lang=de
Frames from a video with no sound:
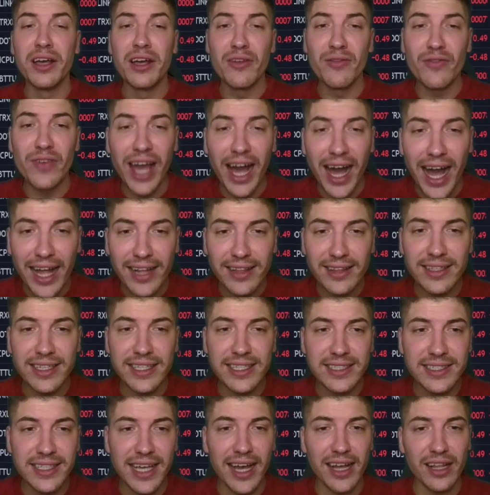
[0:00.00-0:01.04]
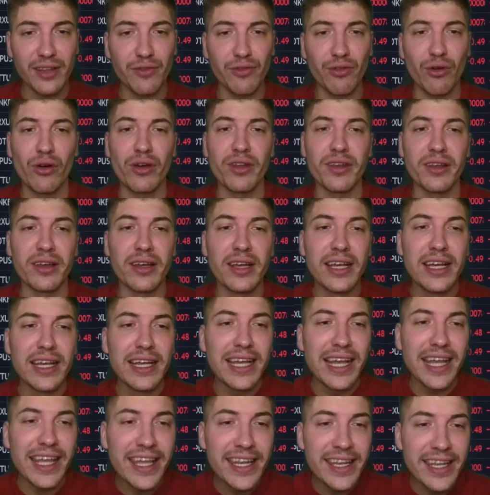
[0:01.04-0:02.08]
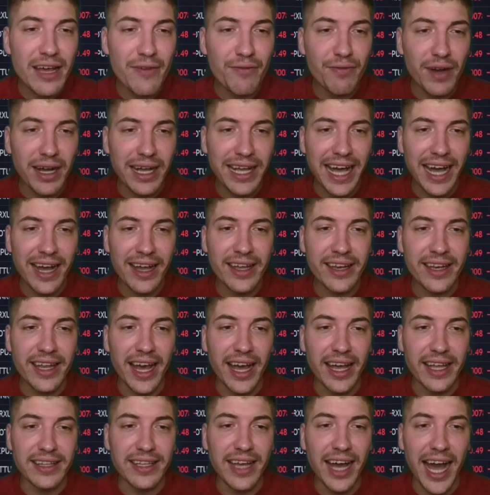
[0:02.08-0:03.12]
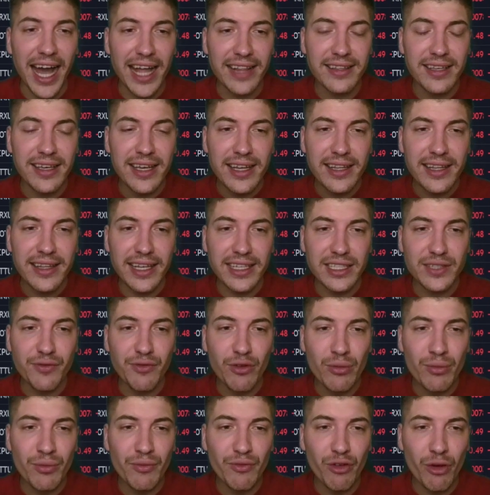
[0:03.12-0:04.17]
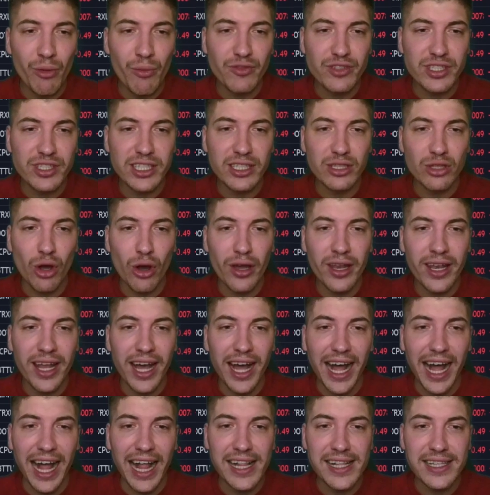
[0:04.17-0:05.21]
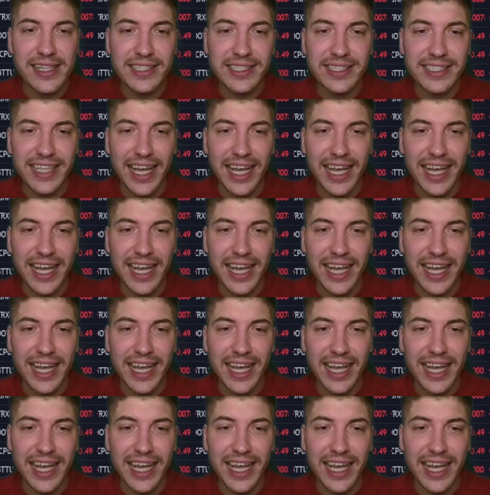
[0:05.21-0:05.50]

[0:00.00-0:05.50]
Wir hatten gesagt, Freunde, in der Vergangenheit hat das 55,9er als,